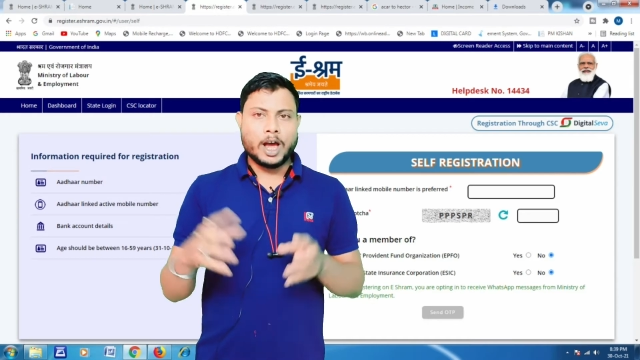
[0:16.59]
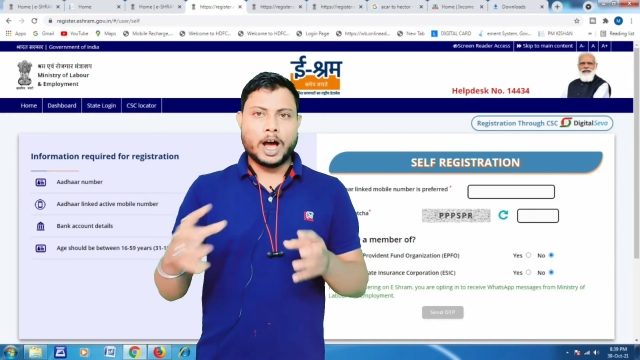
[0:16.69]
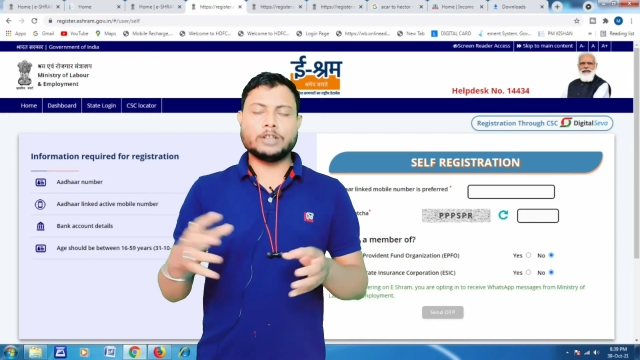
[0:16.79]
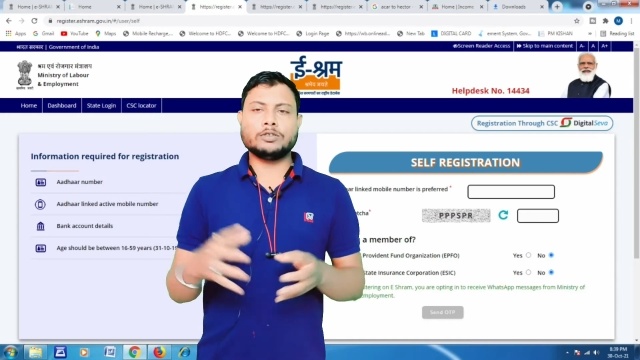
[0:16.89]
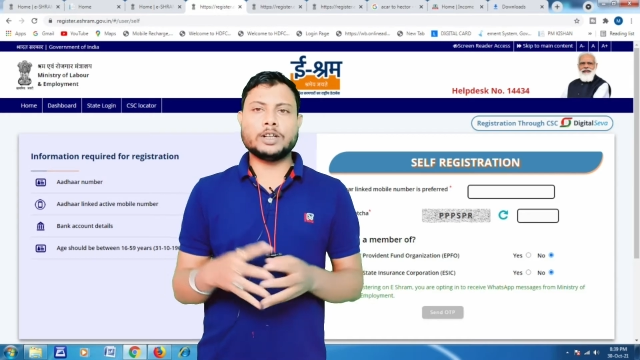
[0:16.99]

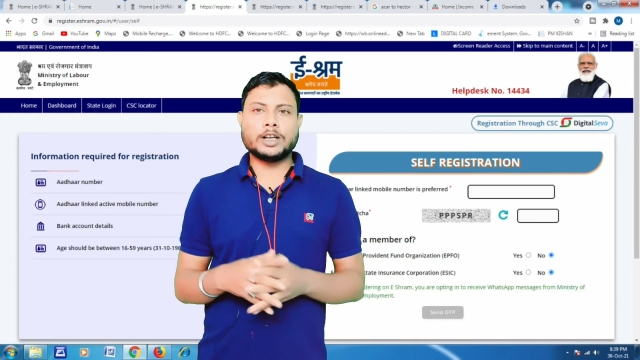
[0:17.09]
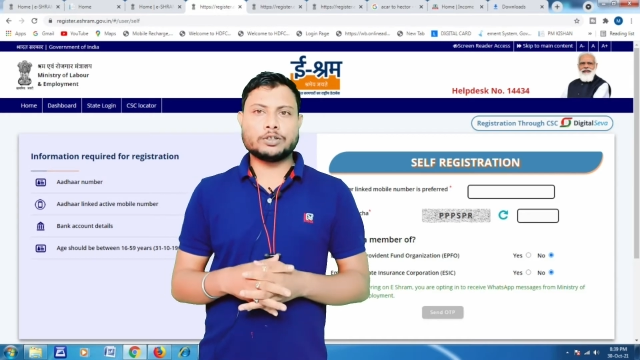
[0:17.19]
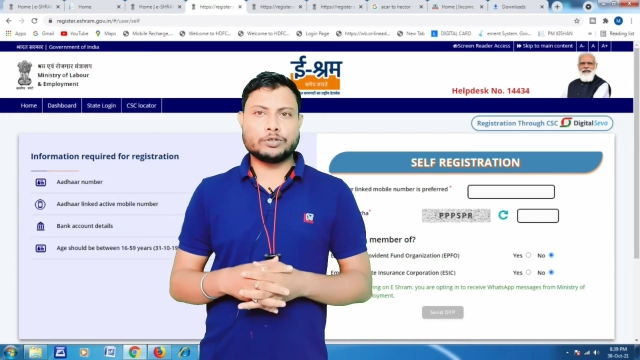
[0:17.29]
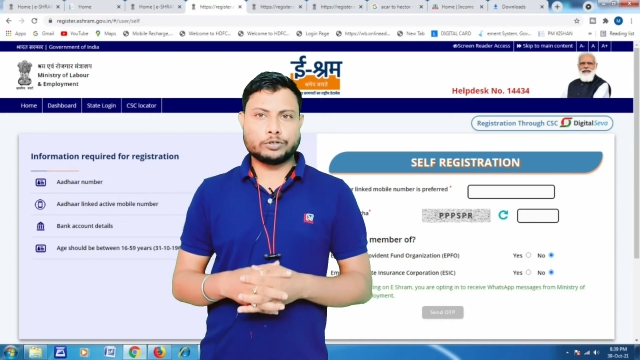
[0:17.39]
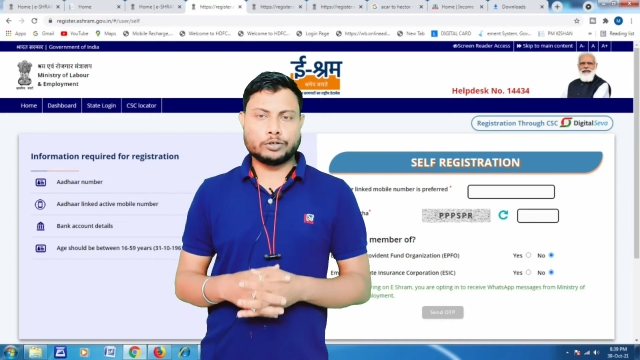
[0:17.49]
আদতে এটা
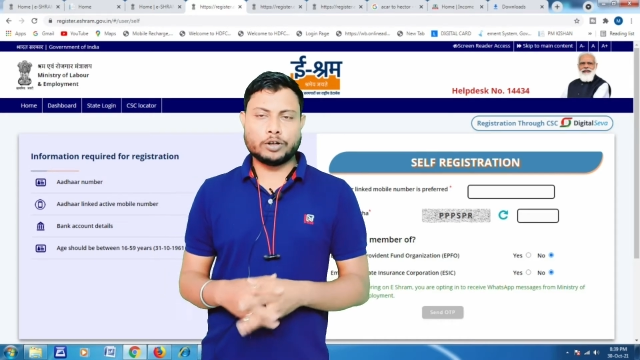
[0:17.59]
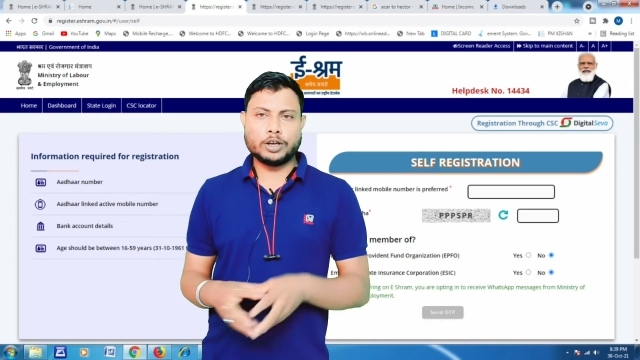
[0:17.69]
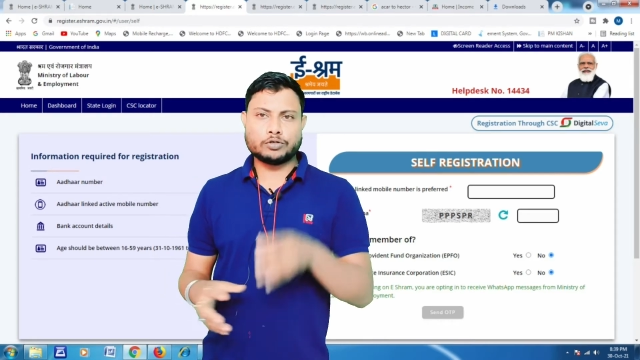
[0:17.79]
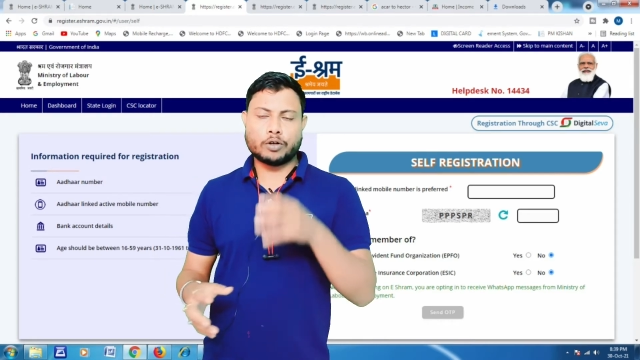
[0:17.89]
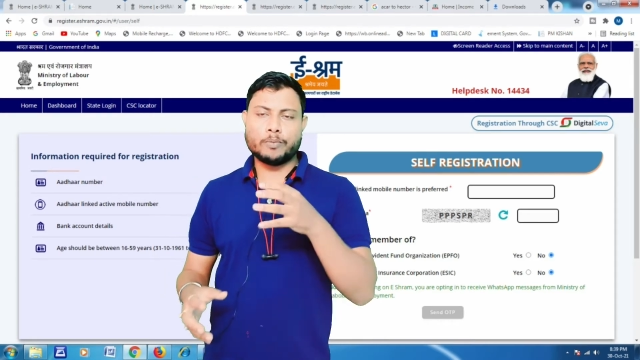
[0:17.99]
সত্য নয়
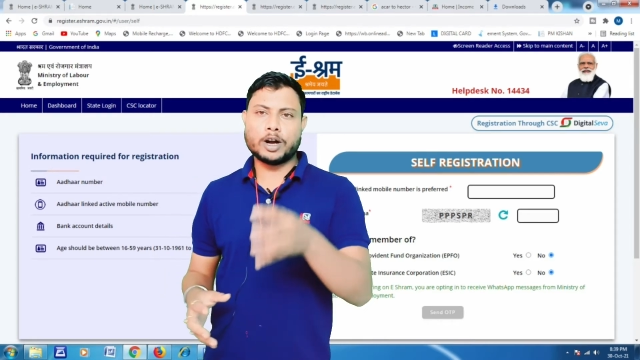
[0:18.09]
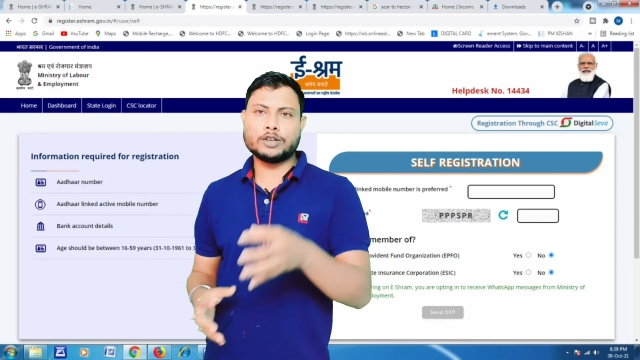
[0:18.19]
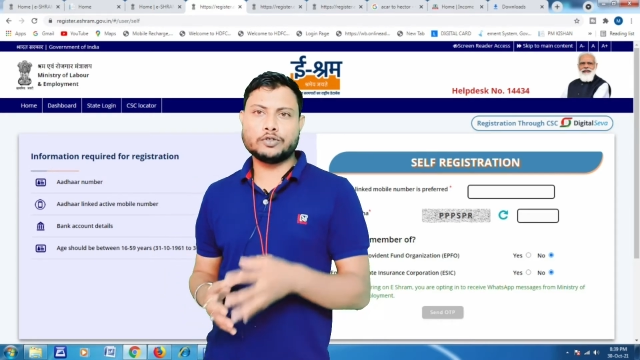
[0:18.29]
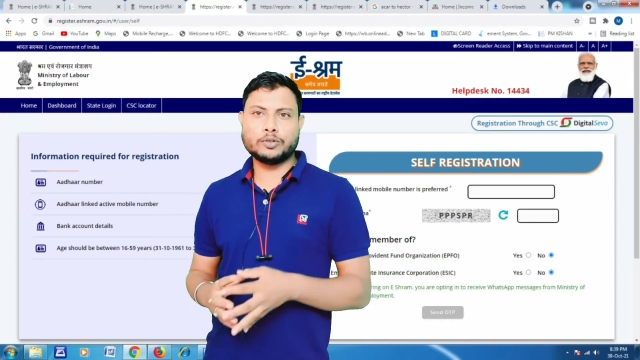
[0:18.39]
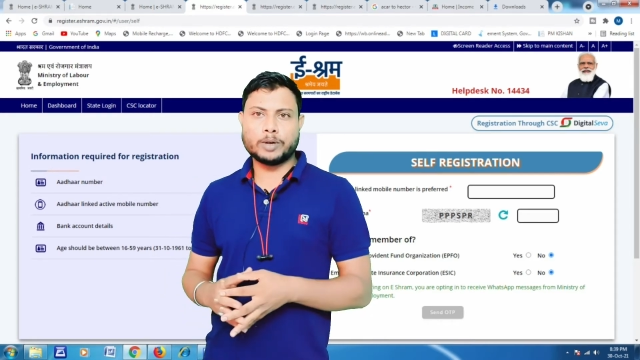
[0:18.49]
শ্রম কার্ড
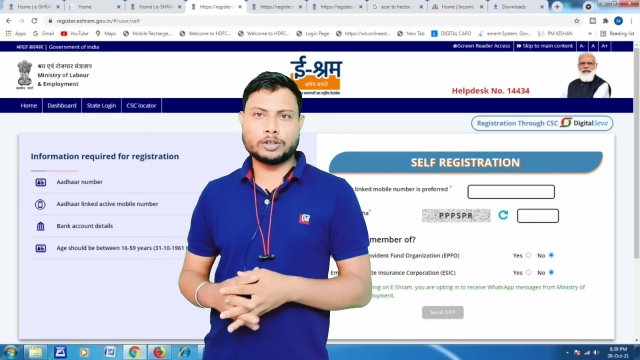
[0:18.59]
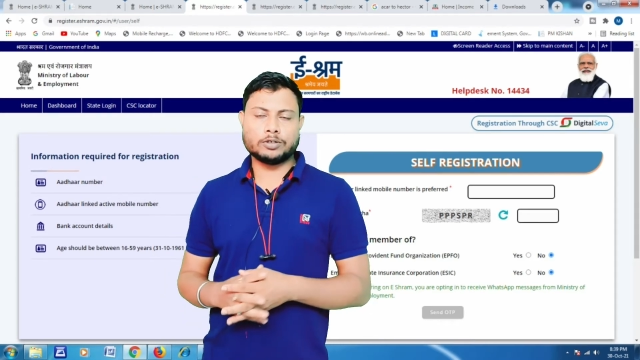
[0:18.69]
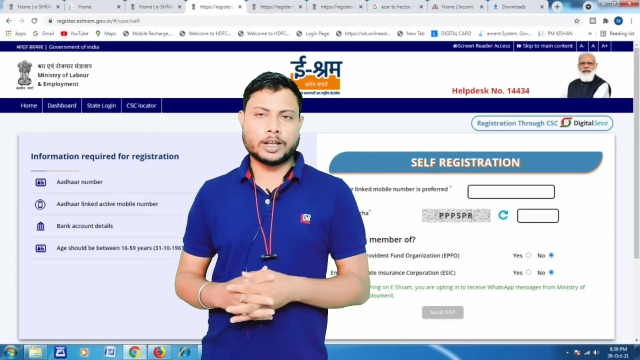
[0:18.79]
শুধুমাত্র